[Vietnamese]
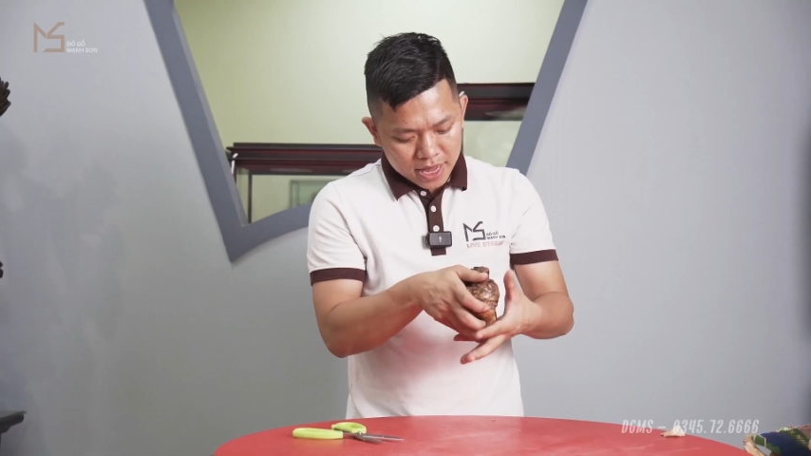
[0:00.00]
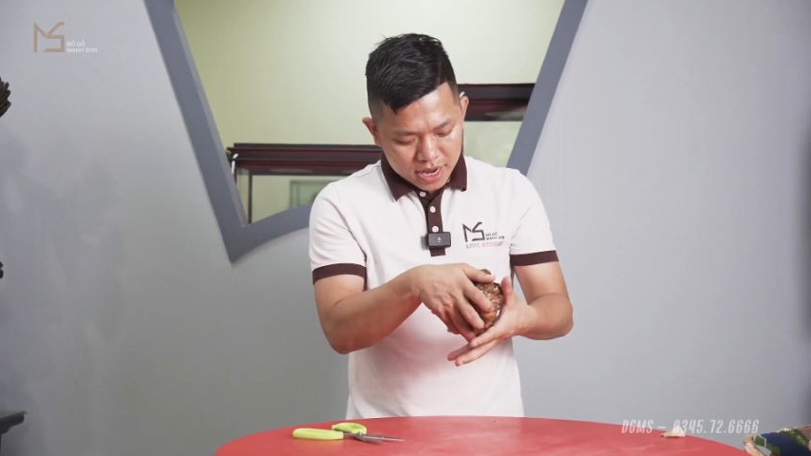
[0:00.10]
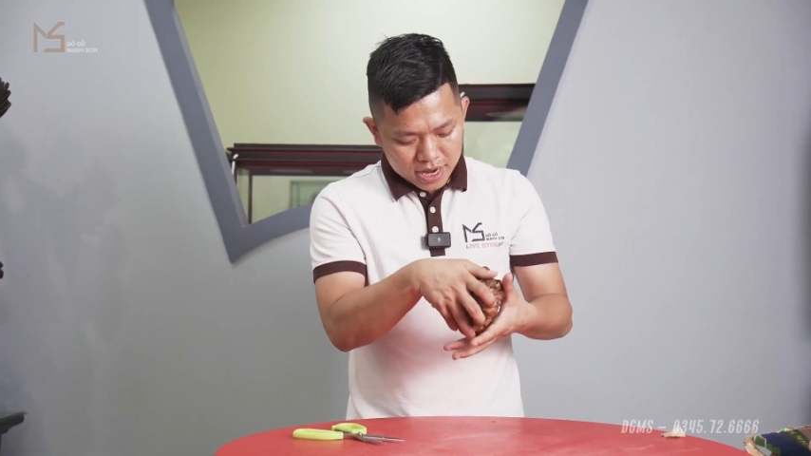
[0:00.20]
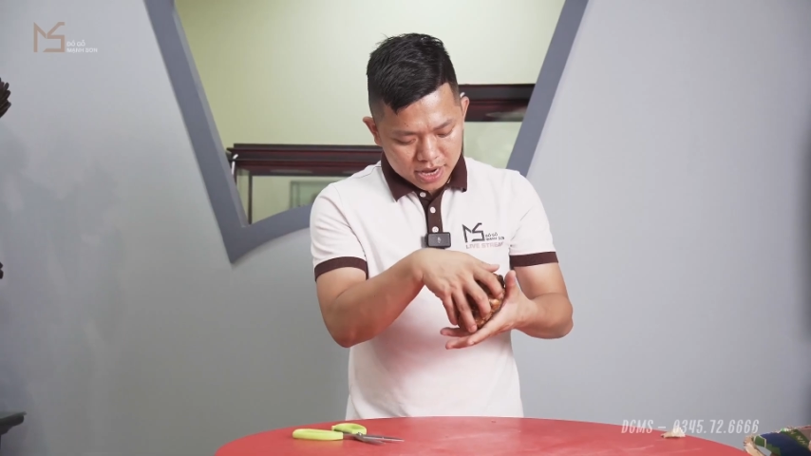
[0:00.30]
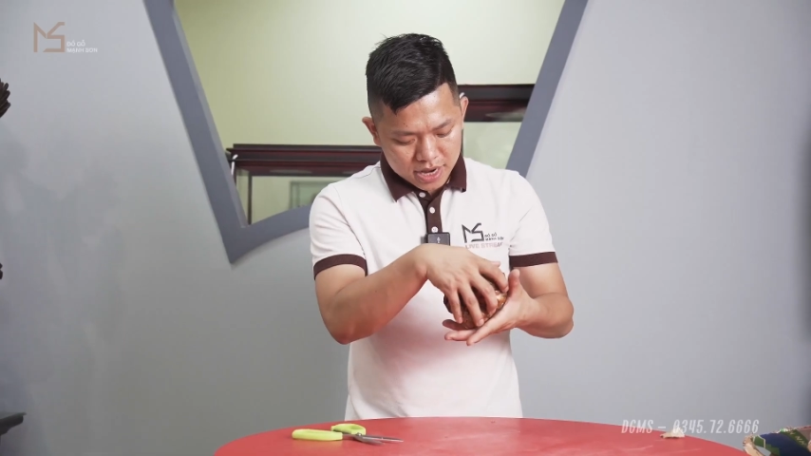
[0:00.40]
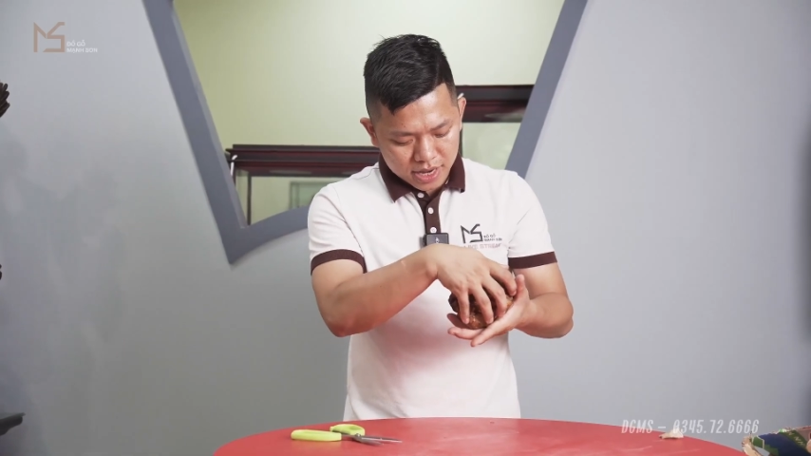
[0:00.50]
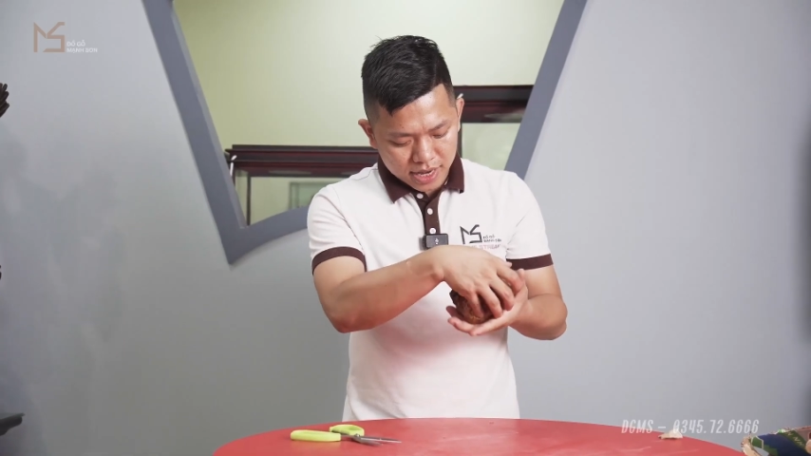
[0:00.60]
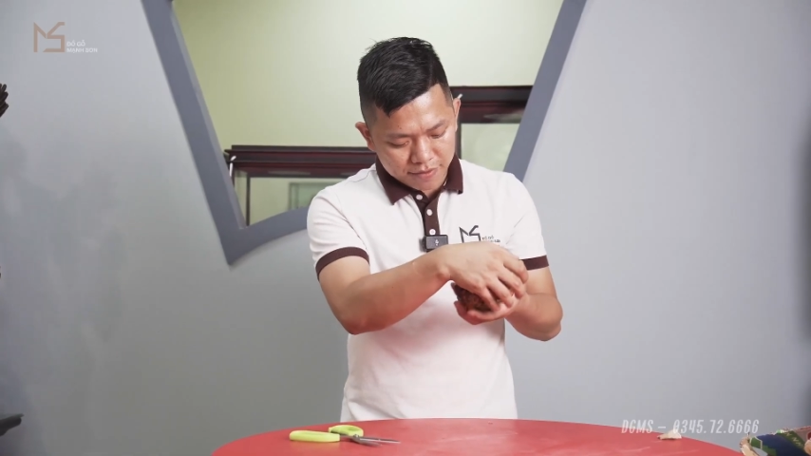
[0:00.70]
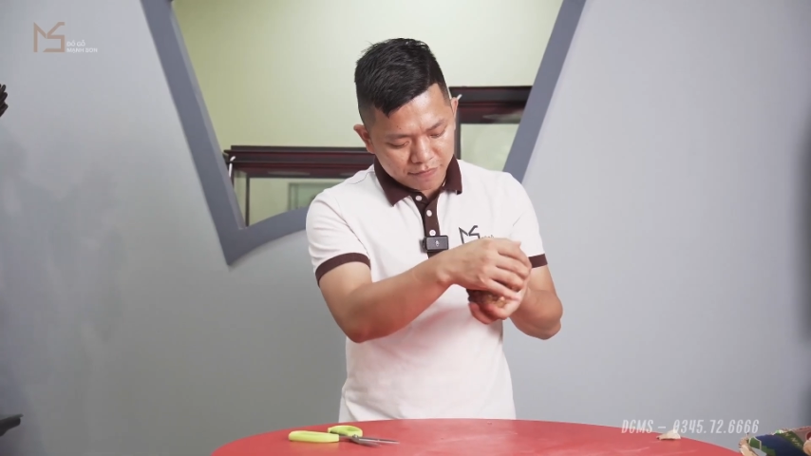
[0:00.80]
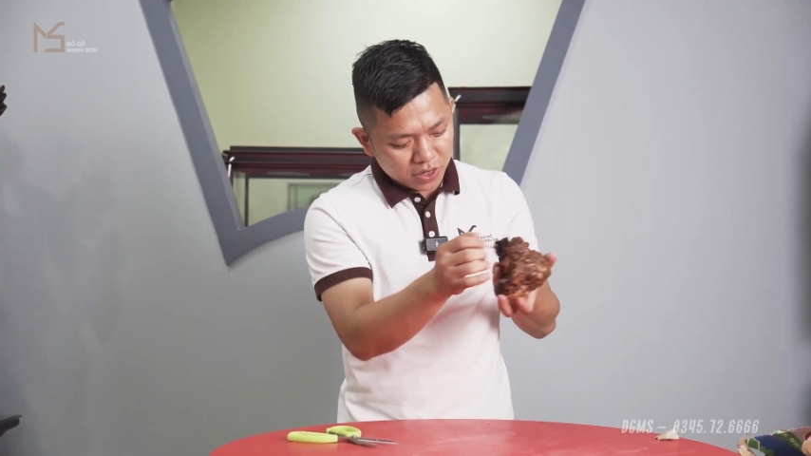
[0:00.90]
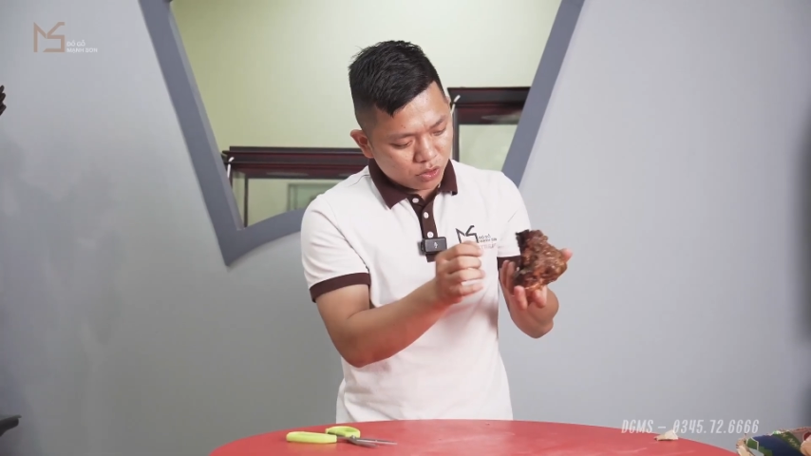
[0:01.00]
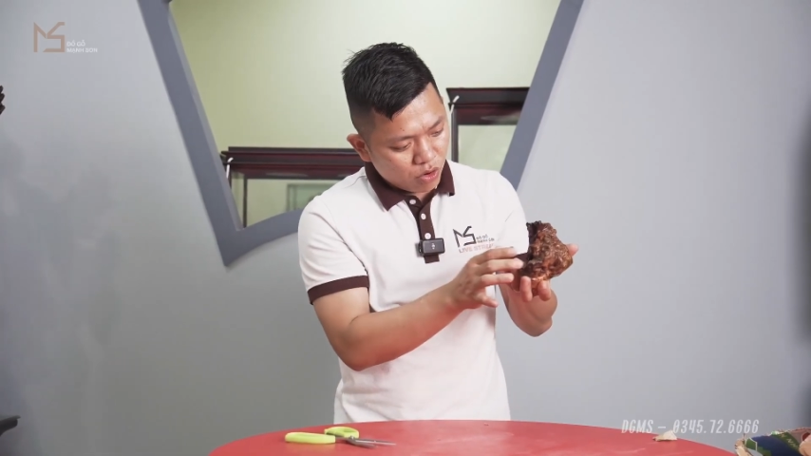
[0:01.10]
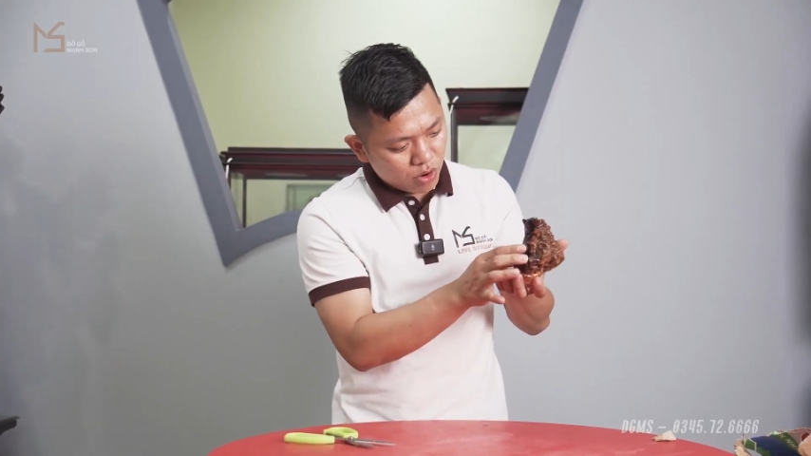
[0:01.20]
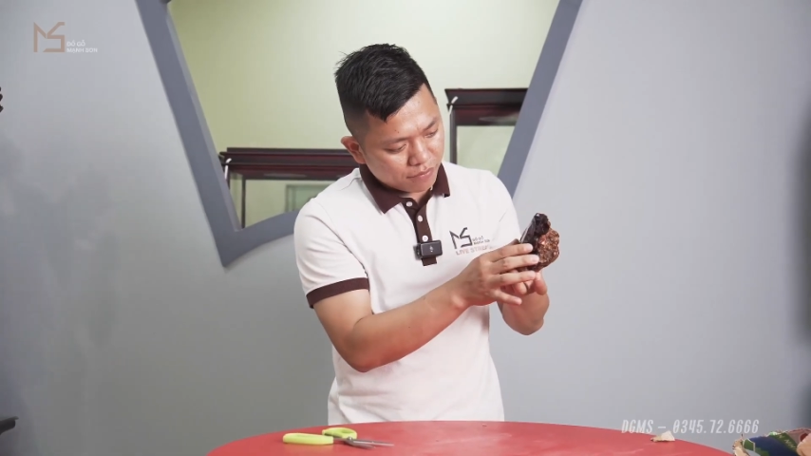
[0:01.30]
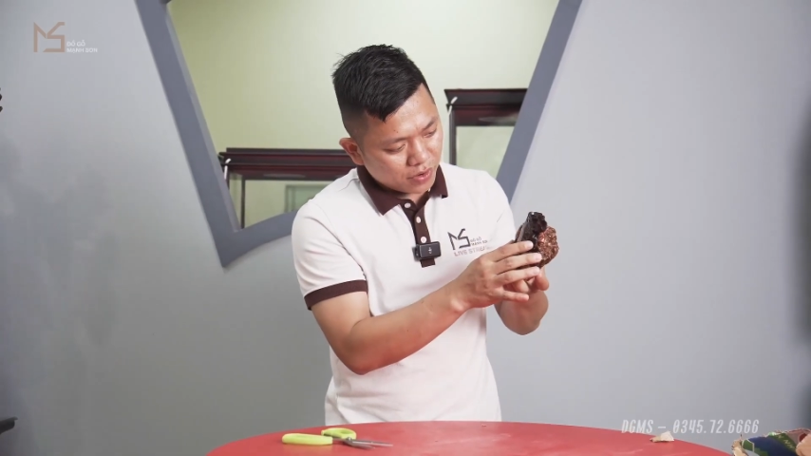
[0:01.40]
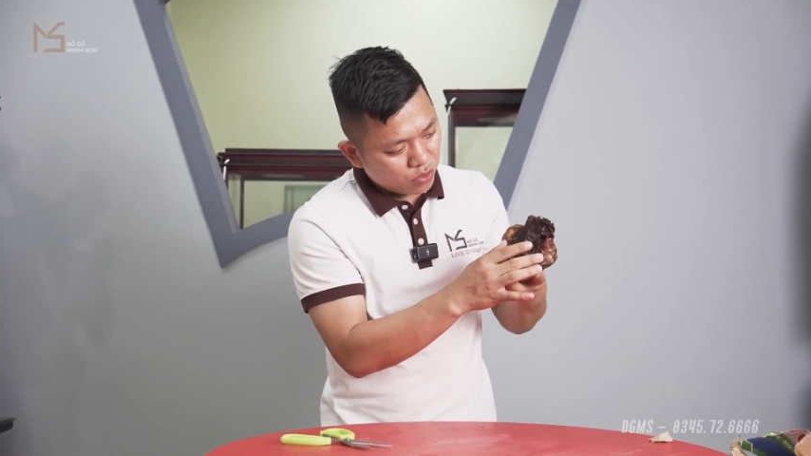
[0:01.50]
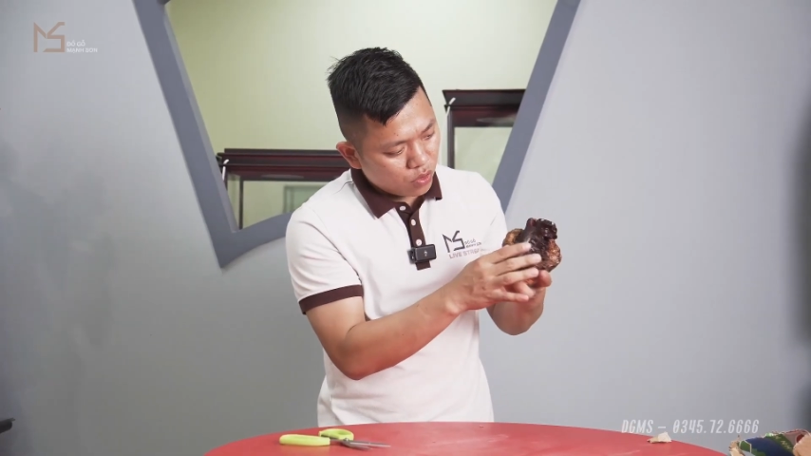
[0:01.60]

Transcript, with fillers: à, cái cái vân gỗ là vân